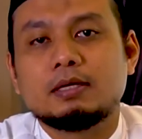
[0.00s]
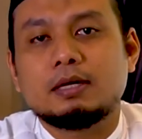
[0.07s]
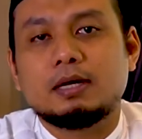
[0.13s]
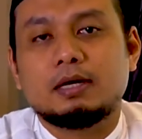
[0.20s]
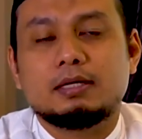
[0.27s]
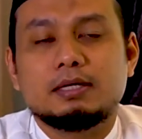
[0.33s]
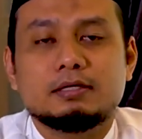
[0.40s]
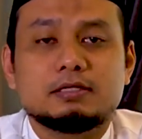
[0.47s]

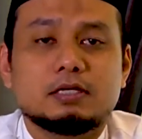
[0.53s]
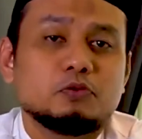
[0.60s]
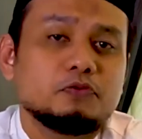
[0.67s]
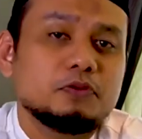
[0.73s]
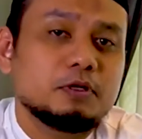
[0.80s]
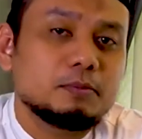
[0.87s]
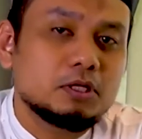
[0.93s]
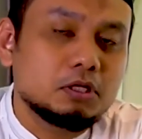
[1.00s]
Ada satu
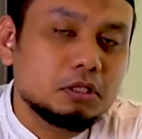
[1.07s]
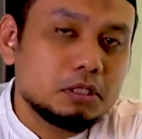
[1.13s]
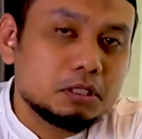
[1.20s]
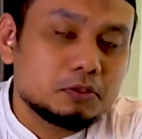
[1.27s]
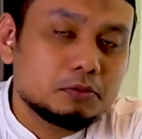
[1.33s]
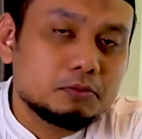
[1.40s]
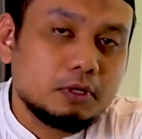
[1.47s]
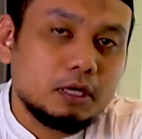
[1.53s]
firman Allah
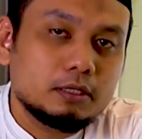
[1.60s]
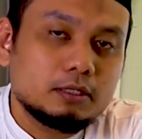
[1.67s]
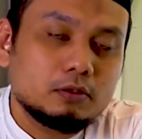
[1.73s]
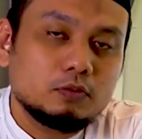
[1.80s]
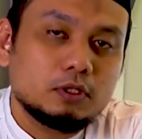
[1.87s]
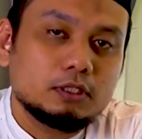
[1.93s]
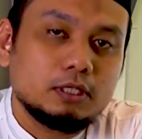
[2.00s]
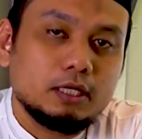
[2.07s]

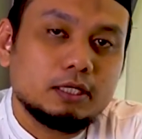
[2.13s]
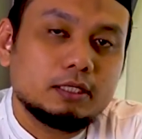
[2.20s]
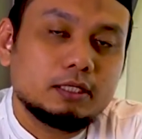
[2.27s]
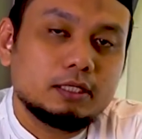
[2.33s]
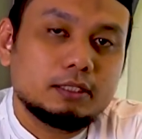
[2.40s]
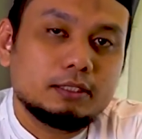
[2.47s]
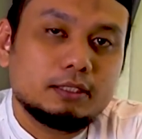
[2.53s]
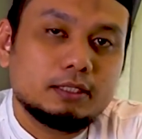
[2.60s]
Subhanahu wa
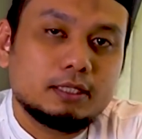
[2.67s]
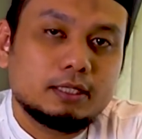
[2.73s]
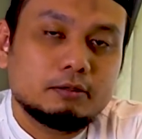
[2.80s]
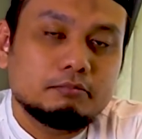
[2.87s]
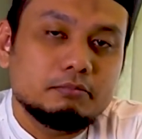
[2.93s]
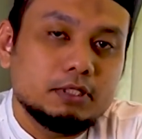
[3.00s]
taala yang